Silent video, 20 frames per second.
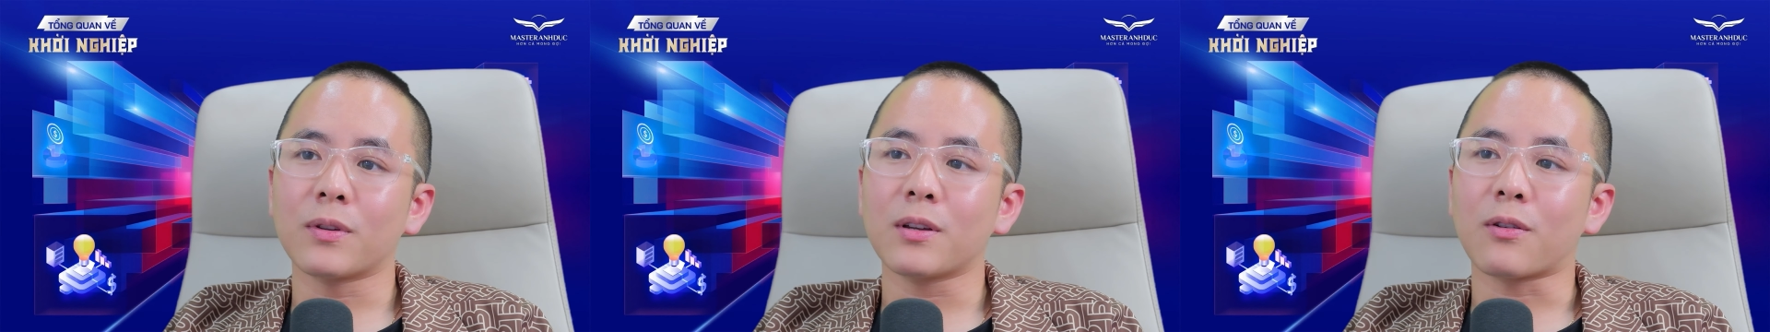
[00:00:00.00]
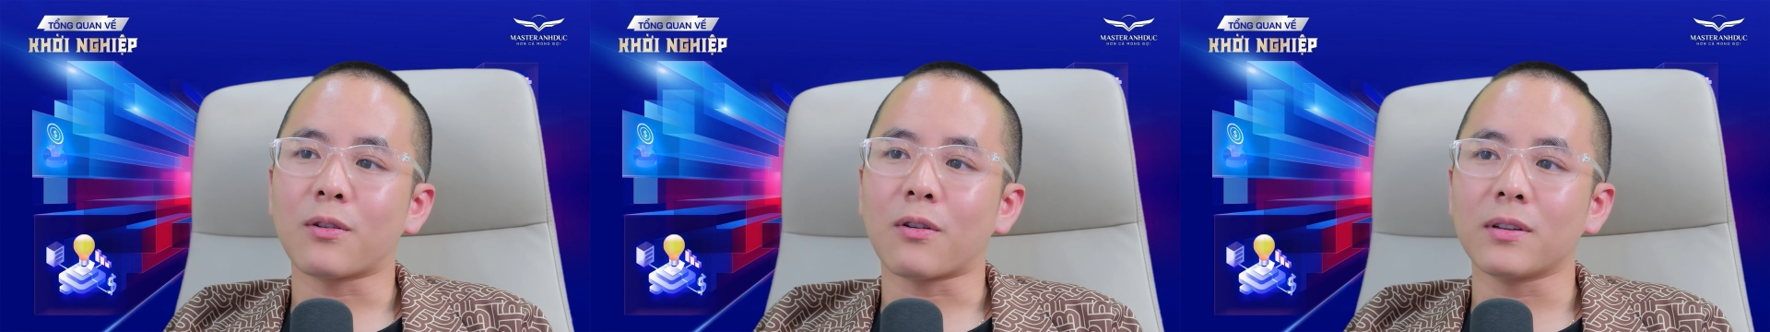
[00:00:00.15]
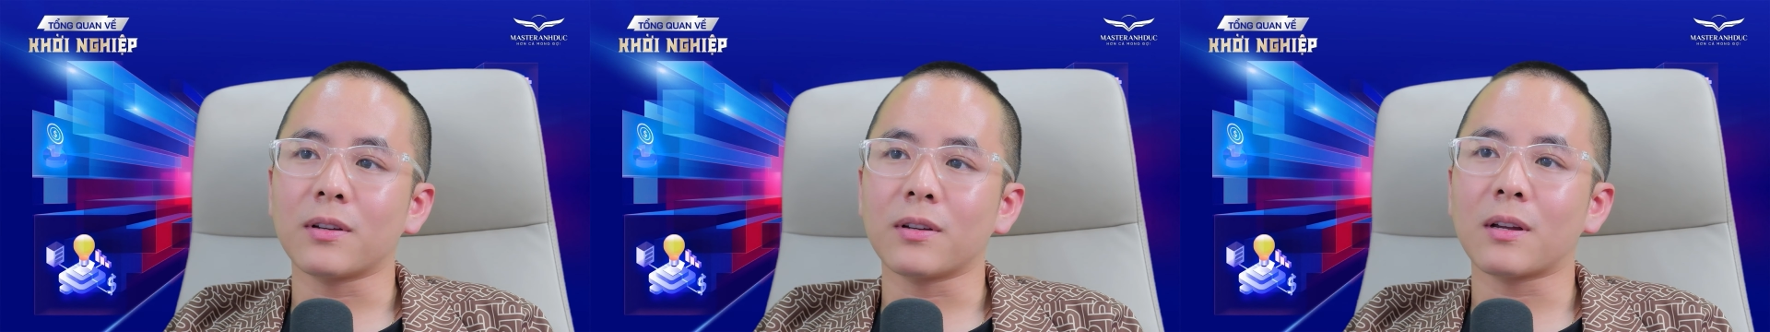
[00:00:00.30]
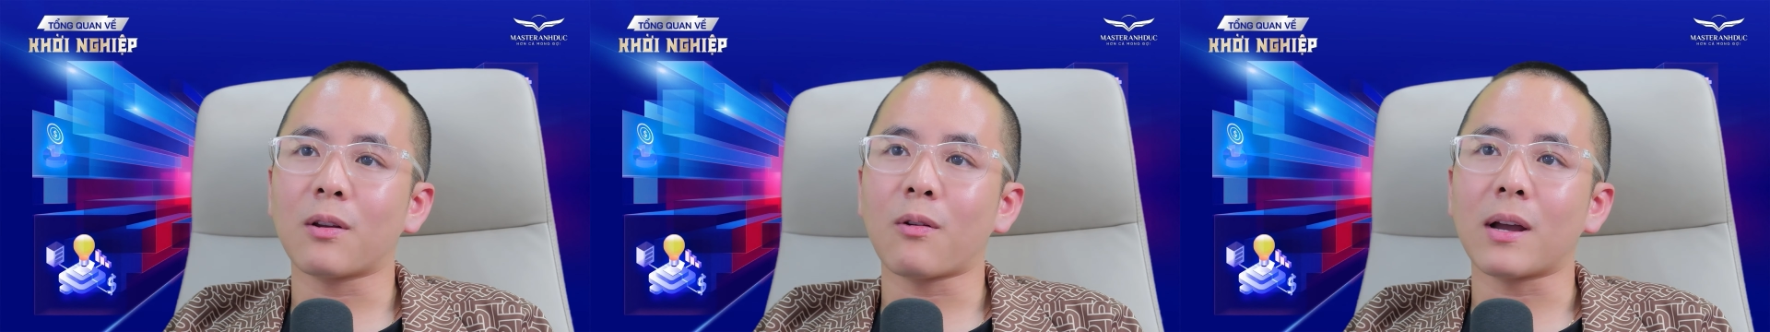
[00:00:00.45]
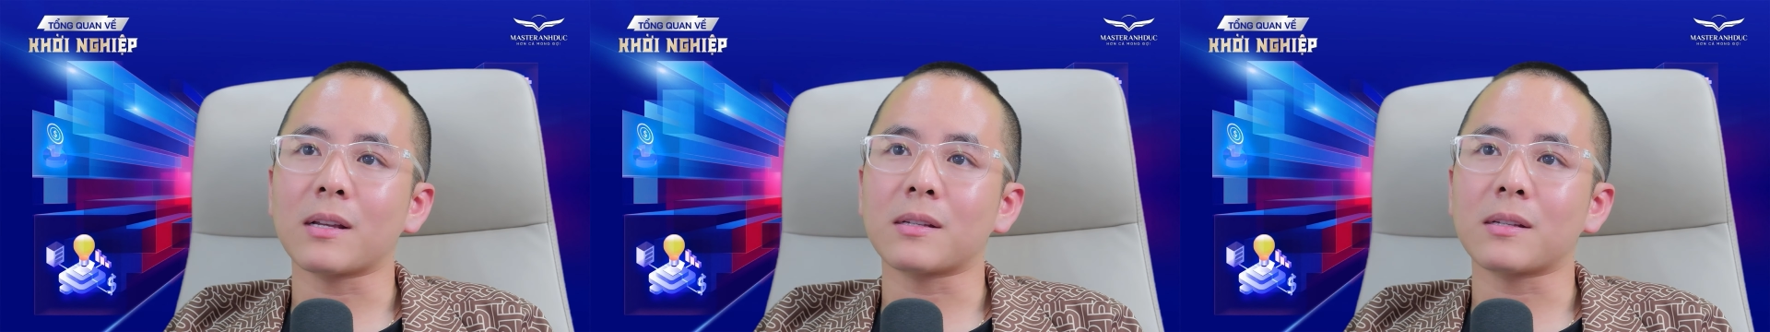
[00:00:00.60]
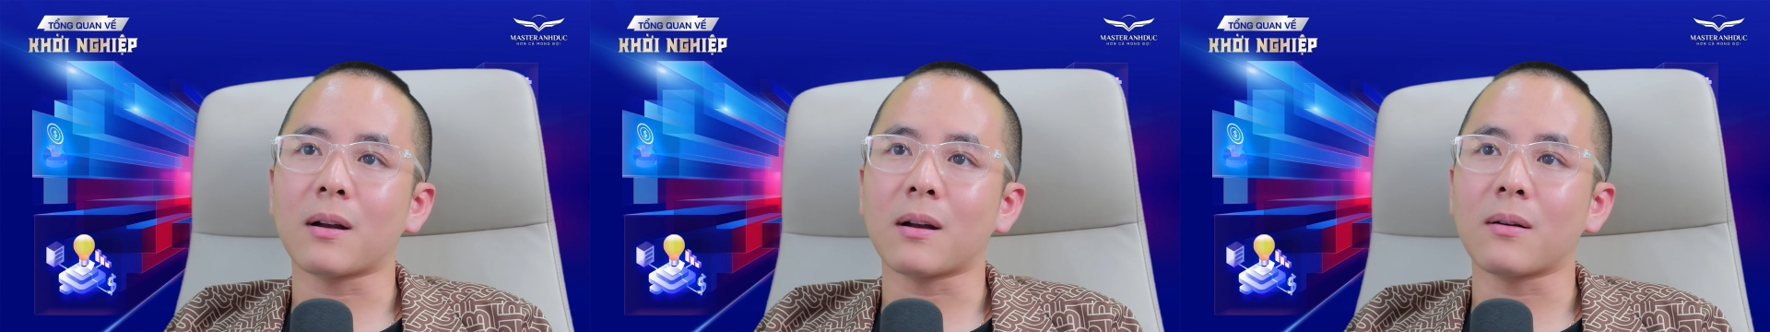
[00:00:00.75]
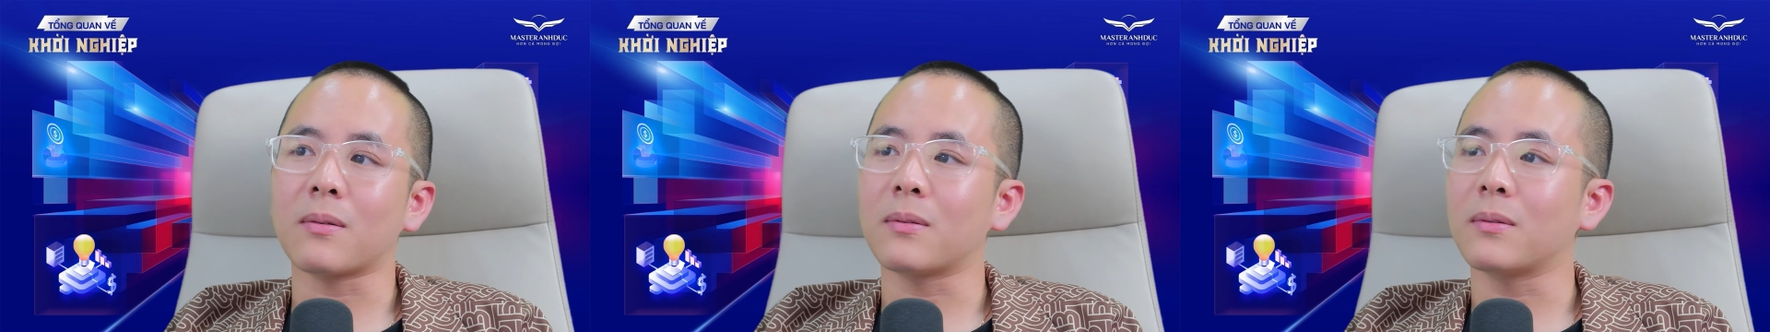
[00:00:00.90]
Vốn thì có những
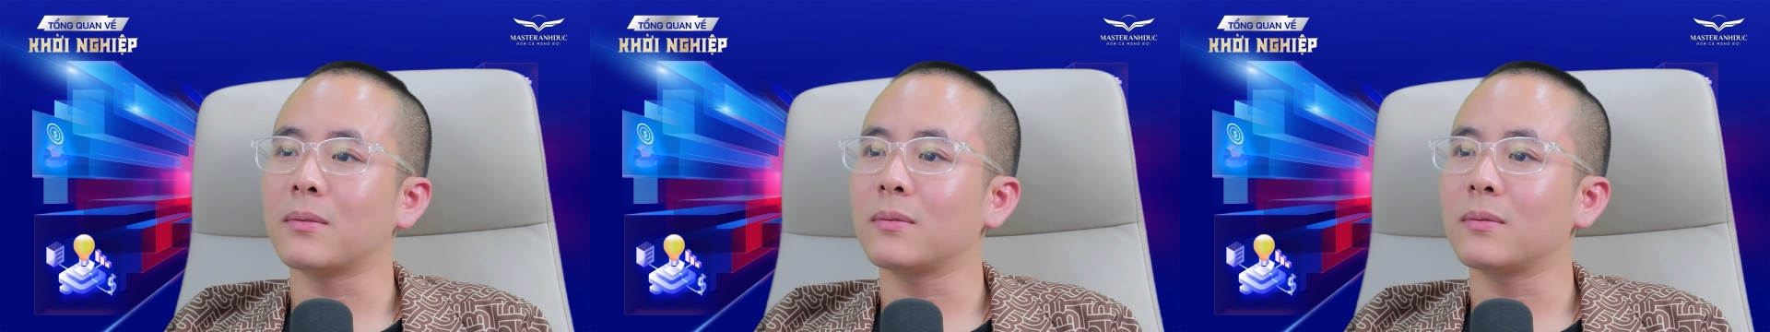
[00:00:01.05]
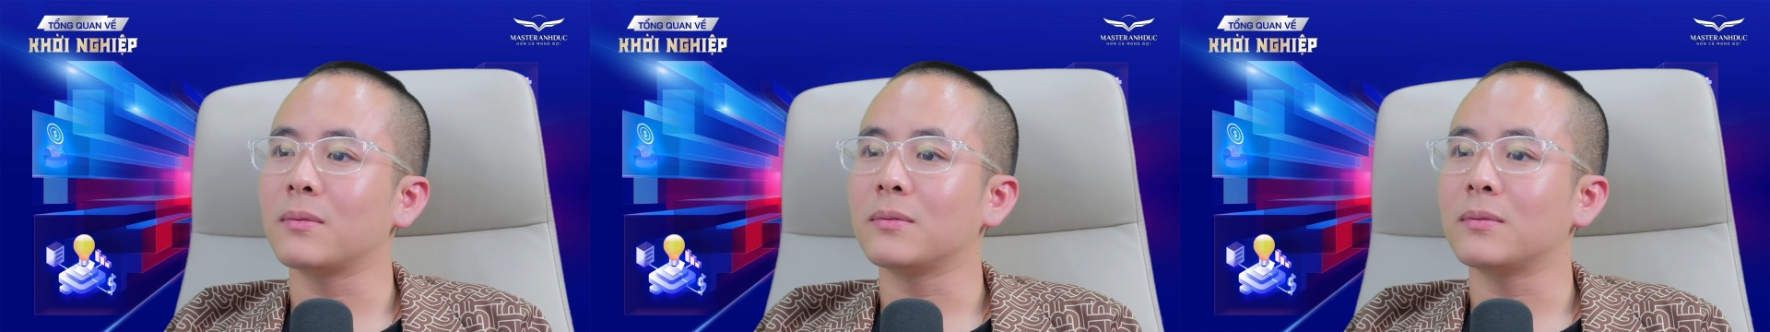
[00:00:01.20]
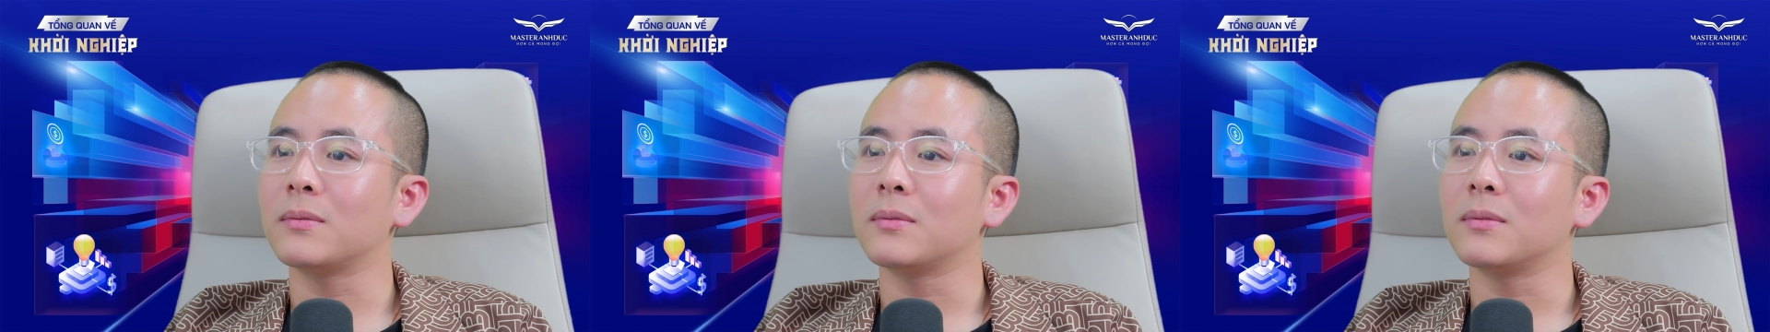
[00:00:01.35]
cái loại sau.